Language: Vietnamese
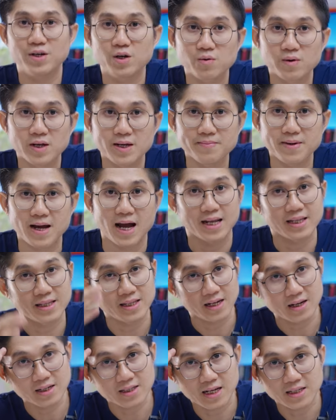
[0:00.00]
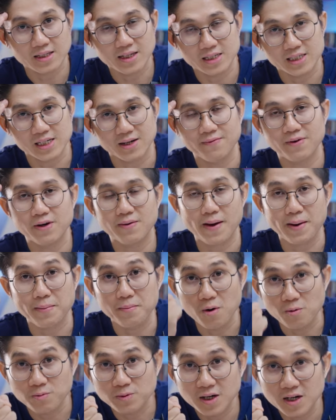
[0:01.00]
video clip này anh chỉ có thể chia sẻ với các bạn
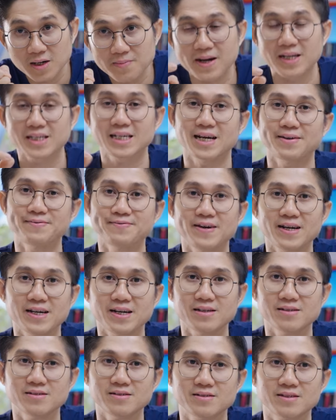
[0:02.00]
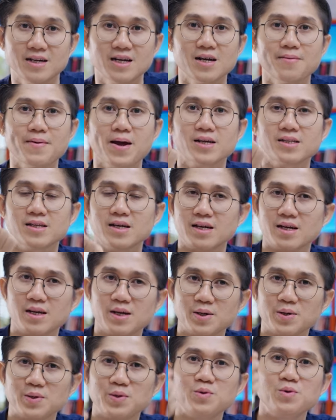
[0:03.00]
một thứ mà anh khám phá ra được để các bạn có thể
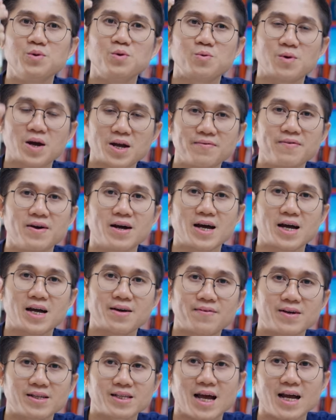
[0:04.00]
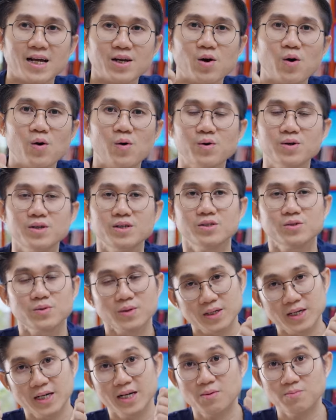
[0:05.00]
hiểu, quay về và thay đổi
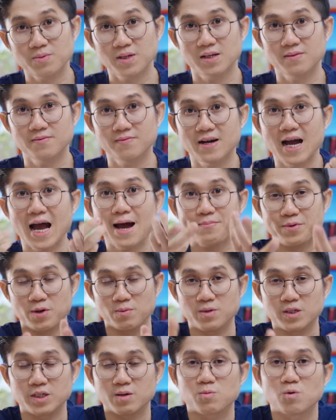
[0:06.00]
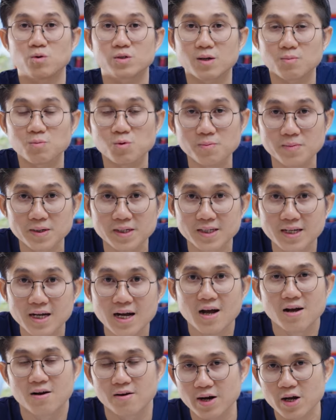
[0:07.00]
suy nghĩ, góc nhìn và áp dụng được trong cuộc sống của mình.
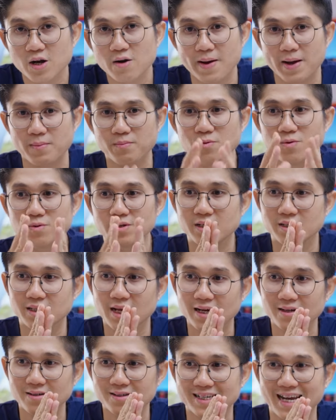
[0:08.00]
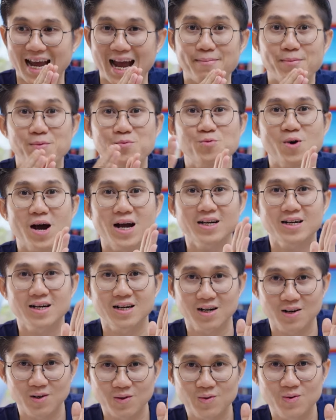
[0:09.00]
Và nếu các bạn muốn nhìn thấy được cả một quá
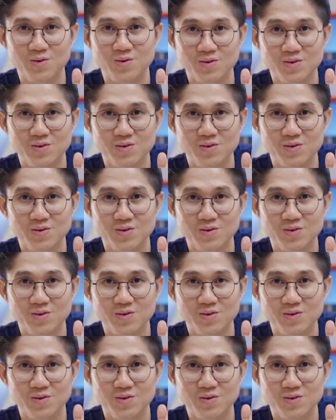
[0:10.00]
trình luôn,